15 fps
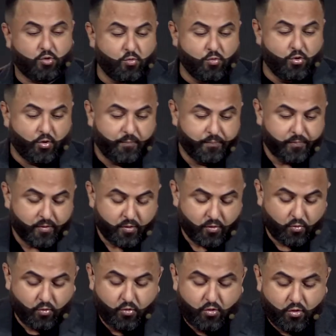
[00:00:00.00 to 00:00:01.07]
1,
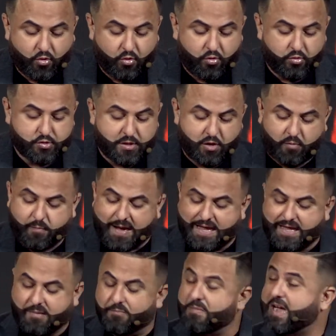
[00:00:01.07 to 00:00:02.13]
uno de los
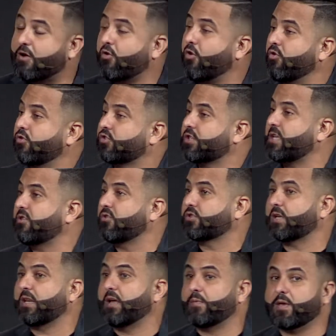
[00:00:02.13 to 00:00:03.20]
valles más conocidos
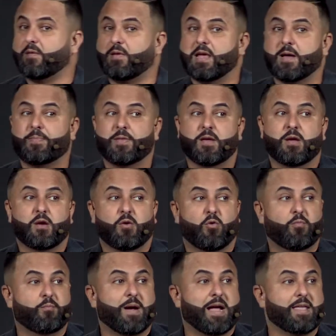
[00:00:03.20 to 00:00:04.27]
en la Biblia,
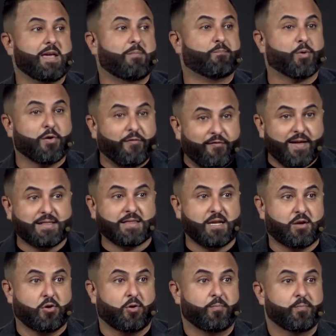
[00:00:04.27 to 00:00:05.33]
un valle
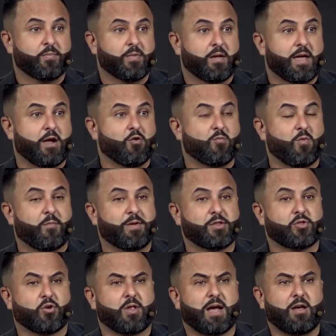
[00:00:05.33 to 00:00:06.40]
profético en un
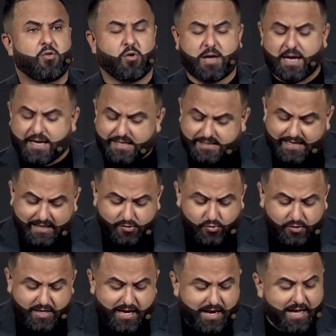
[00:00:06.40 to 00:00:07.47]
momento dado, que quizás
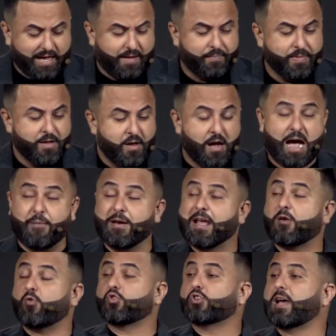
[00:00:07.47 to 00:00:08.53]
usted habrá
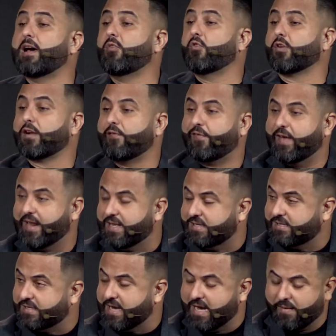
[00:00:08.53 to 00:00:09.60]
escuchado
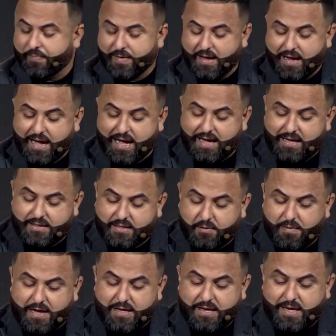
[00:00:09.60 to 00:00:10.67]
referencia a este
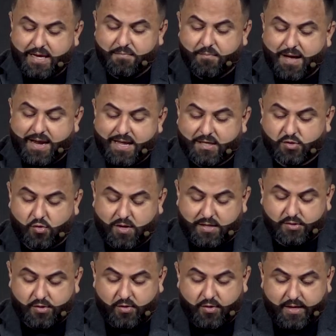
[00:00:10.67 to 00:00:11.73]
valle en varias
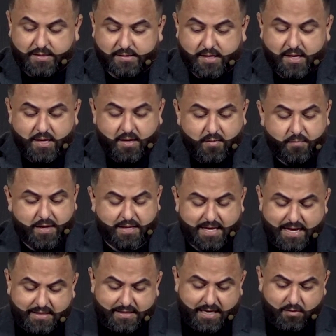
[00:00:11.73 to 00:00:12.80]
ocasiones,
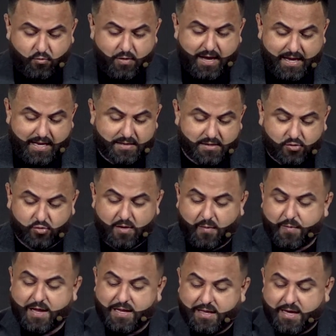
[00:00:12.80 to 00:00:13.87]
¿verdad? Y alguna gente
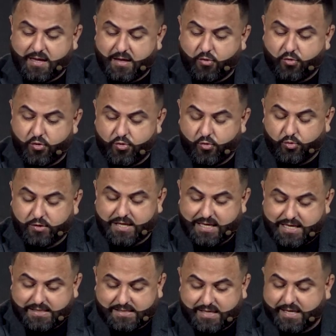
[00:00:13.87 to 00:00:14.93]
todavía al día de hoy
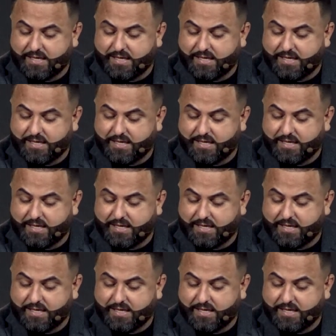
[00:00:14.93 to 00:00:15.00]
utiliza